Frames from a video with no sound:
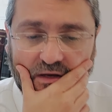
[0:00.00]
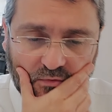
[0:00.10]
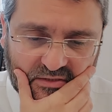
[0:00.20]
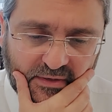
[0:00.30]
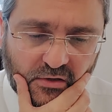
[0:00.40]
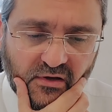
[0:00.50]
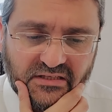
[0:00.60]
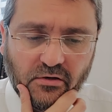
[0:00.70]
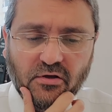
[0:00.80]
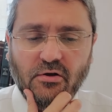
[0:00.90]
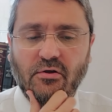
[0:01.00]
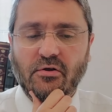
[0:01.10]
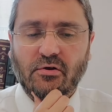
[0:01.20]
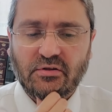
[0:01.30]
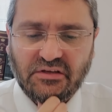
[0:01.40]
On explique le, le,
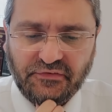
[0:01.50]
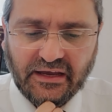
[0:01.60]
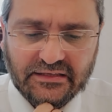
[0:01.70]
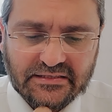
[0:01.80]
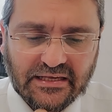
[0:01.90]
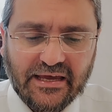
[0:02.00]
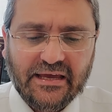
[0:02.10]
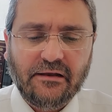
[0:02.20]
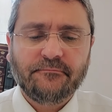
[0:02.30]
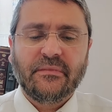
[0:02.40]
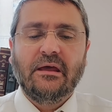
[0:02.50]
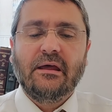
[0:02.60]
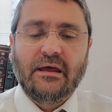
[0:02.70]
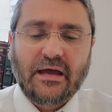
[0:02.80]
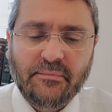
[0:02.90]
le, le Tiferet Israël
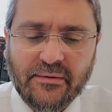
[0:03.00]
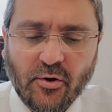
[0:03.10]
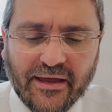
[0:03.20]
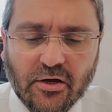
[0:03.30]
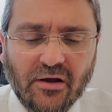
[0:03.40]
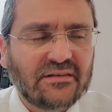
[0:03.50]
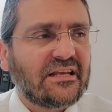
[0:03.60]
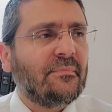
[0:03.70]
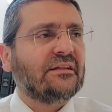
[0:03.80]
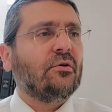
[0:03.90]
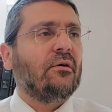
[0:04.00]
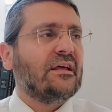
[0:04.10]
Rabbi Batora.